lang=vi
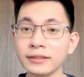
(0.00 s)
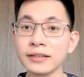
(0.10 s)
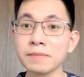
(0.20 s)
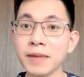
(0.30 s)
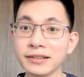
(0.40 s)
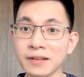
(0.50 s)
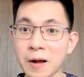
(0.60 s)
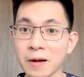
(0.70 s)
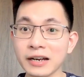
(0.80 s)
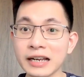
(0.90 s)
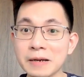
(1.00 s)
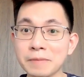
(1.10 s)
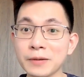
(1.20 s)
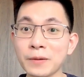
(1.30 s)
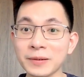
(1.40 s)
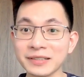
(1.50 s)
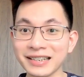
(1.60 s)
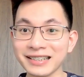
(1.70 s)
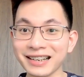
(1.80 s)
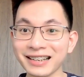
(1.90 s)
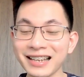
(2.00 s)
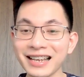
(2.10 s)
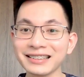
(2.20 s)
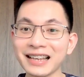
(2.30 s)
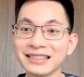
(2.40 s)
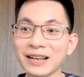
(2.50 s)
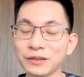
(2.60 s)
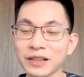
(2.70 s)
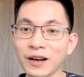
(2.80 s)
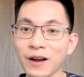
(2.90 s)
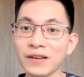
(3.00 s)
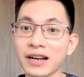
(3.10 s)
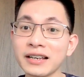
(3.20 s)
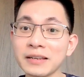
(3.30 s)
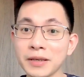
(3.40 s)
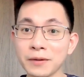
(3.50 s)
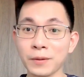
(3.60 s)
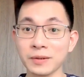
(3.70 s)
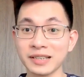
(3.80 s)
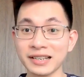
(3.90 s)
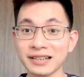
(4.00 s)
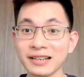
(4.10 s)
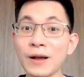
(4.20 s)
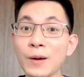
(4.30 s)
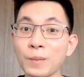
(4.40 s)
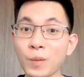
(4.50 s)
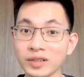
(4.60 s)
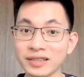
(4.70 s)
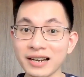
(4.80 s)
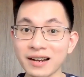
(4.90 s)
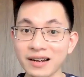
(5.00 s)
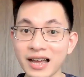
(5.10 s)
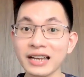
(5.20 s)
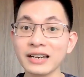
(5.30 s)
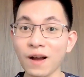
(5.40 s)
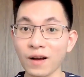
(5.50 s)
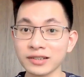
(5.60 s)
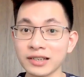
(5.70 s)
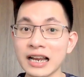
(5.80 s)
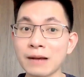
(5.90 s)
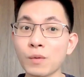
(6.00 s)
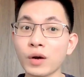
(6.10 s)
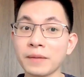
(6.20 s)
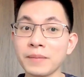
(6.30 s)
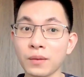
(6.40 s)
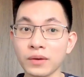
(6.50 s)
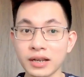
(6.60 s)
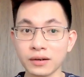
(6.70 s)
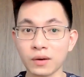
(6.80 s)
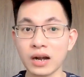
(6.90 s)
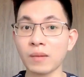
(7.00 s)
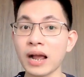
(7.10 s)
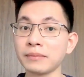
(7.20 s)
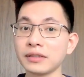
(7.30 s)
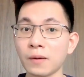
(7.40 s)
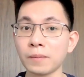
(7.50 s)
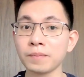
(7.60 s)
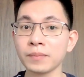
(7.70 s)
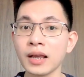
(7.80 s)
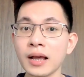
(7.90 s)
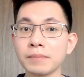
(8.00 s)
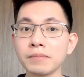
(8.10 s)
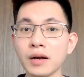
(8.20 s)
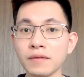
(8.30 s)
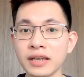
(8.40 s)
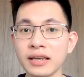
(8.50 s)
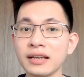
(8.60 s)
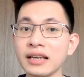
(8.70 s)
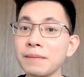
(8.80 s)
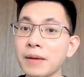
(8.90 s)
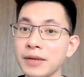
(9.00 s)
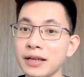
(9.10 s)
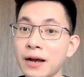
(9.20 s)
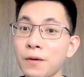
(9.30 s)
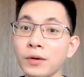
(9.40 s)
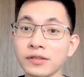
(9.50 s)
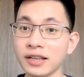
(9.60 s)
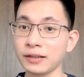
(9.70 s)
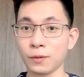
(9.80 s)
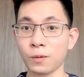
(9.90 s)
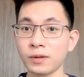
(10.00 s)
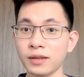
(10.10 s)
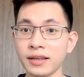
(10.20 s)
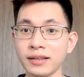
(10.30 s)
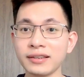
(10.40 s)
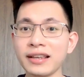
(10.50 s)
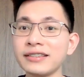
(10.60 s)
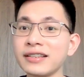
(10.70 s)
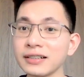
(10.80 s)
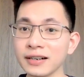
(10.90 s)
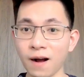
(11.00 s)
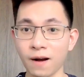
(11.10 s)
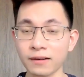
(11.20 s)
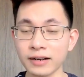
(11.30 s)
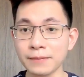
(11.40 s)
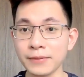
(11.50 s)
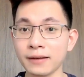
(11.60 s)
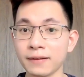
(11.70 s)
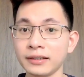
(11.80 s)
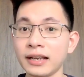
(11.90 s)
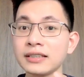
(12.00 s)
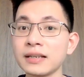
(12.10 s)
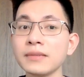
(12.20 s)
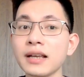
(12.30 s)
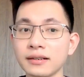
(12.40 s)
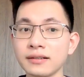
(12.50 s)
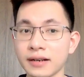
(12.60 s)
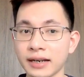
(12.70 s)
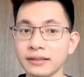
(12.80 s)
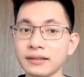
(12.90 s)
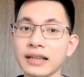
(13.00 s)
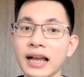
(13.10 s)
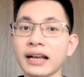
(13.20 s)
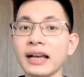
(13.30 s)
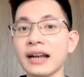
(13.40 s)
nhưng bây giờ khi mà bị hồi sinh nhá tại sao chúng ta nói là khi bị hồi sinh á muốn chết ở đây đó chính là một cái biểu hiện của lòng ham sống bởi vì khi mà mị đã hồi sinh rồi thì rất khó để mị có thể chấp nhận được cái thực tại cay